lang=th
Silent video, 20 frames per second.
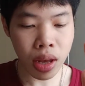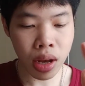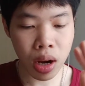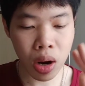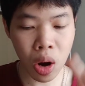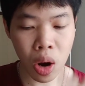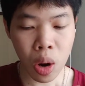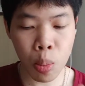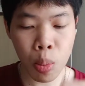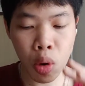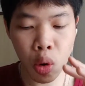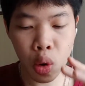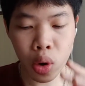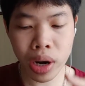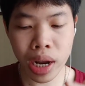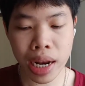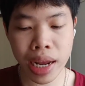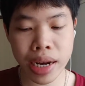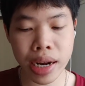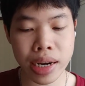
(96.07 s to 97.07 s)
ข้อมูล
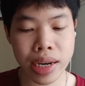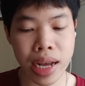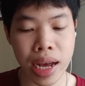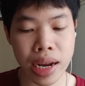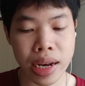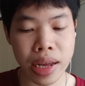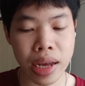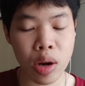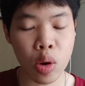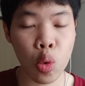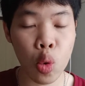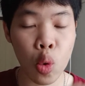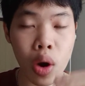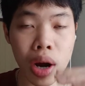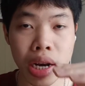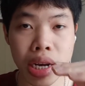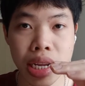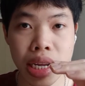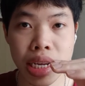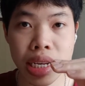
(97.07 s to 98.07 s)
อะไรต่างๆเนี่ยควร
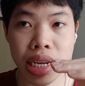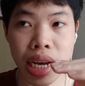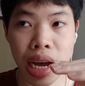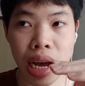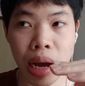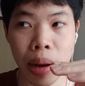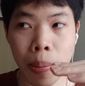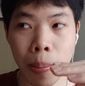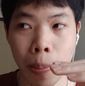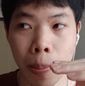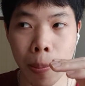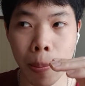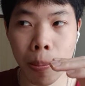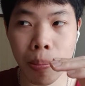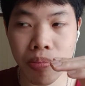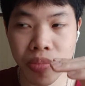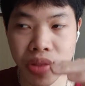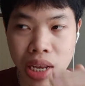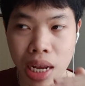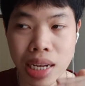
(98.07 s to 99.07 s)
ที่จะ
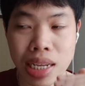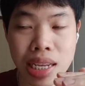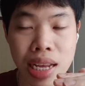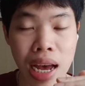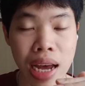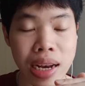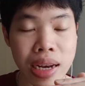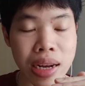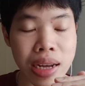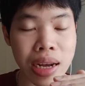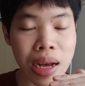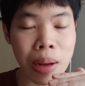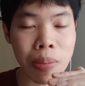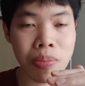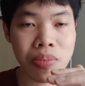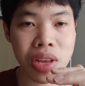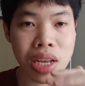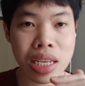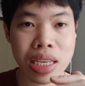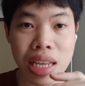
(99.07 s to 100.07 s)
สั้นๆนะครับ
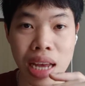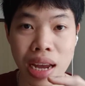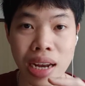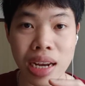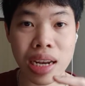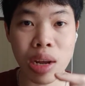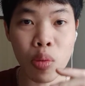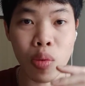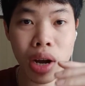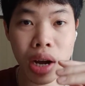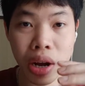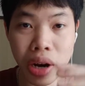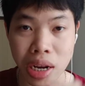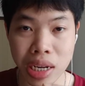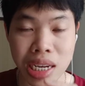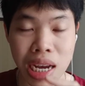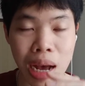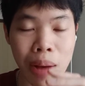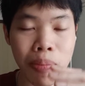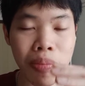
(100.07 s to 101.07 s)
สั้นๆ แต่ว่ากระ
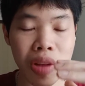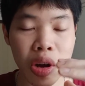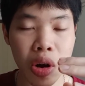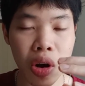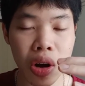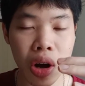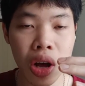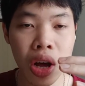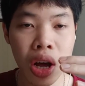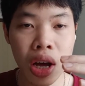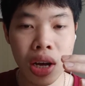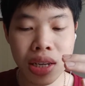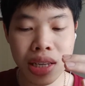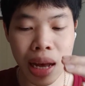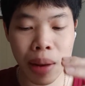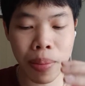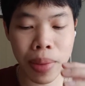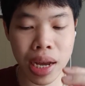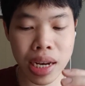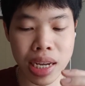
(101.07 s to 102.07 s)
ชับแล้วก็
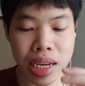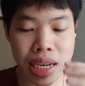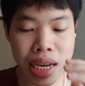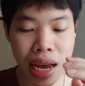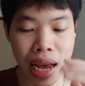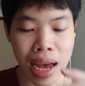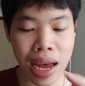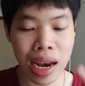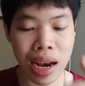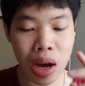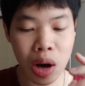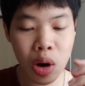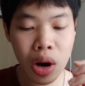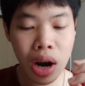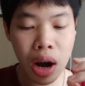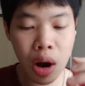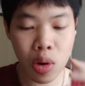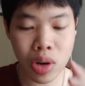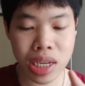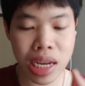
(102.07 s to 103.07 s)
สามารถที่จะอ่านแล้ว
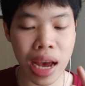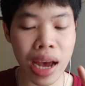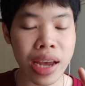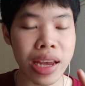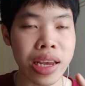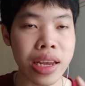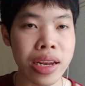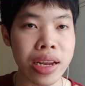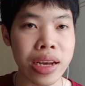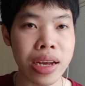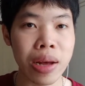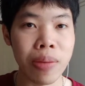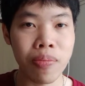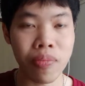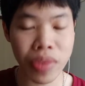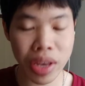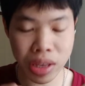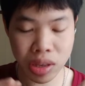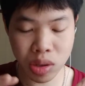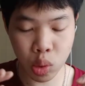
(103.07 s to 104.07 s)
เข้าใจนะครับ
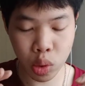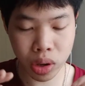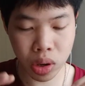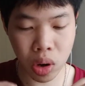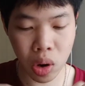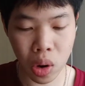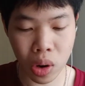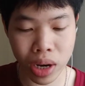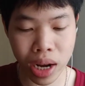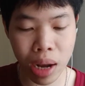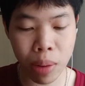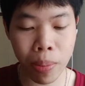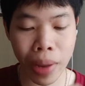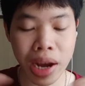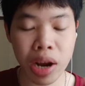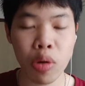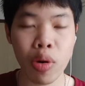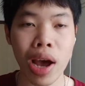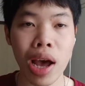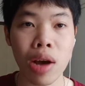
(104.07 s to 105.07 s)
ในส่วนของทั้งแบ็
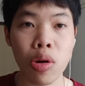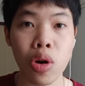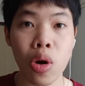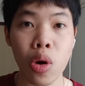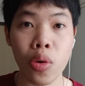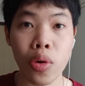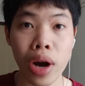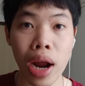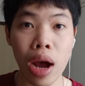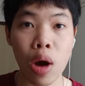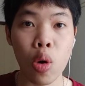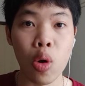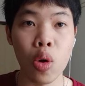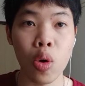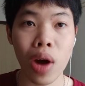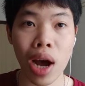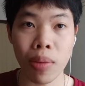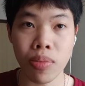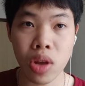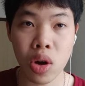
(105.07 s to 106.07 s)
กกราวน์ของเรา
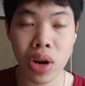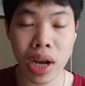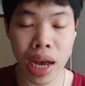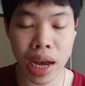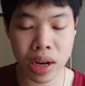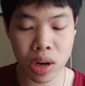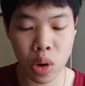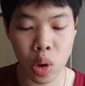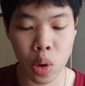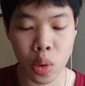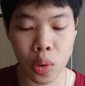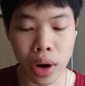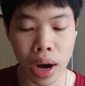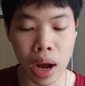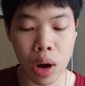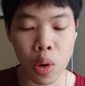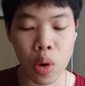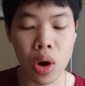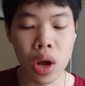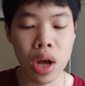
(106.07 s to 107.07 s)
ความต้องการของ
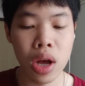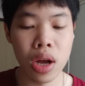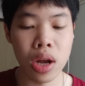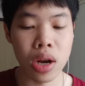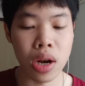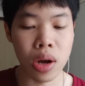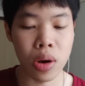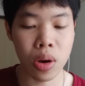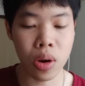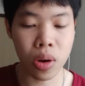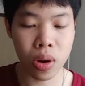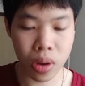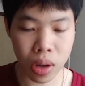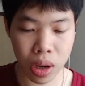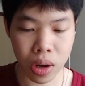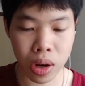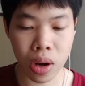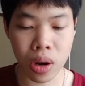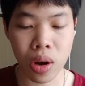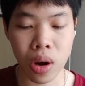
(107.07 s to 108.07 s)
เราแล้ว
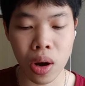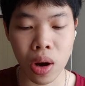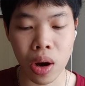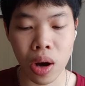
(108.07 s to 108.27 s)
แล้วก็